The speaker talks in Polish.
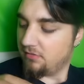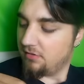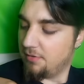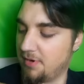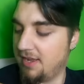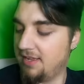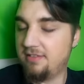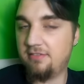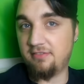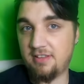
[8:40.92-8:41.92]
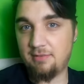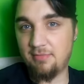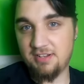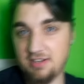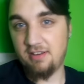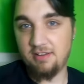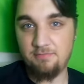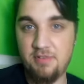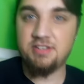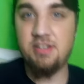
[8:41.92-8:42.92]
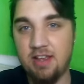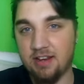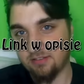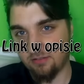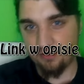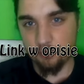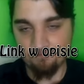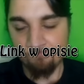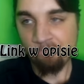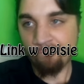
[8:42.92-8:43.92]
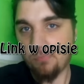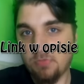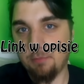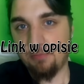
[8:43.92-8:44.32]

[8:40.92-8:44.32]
Dobra, w takim razie piszcie jak coś na